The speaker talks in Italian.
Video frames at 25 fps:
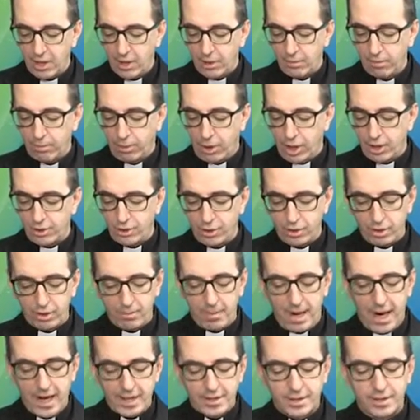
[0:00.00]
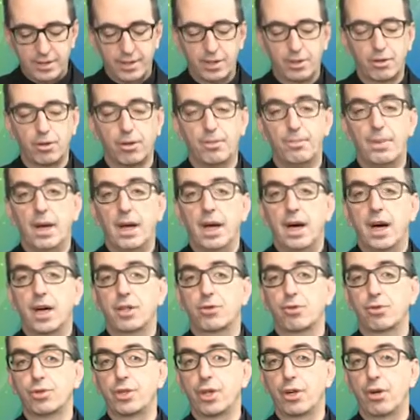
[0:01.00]
Buon onomastico a
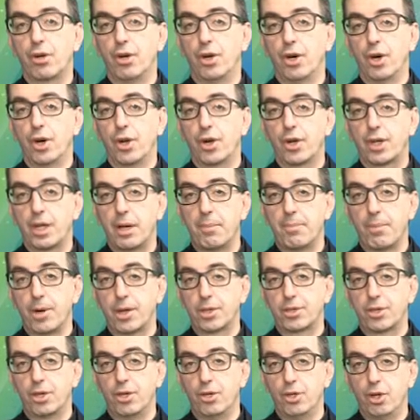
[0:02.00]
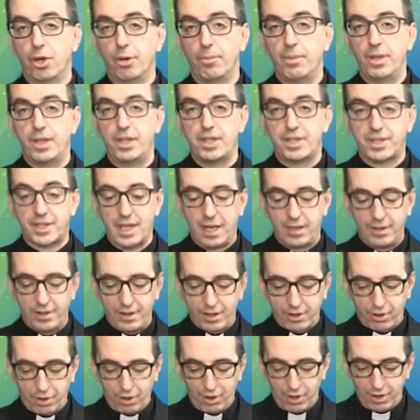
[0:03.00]
tutti coloro che portano il nome di San
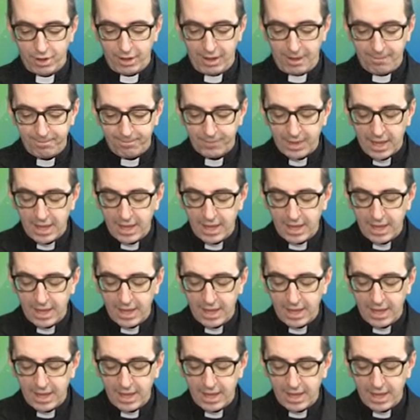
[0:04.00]
Nicola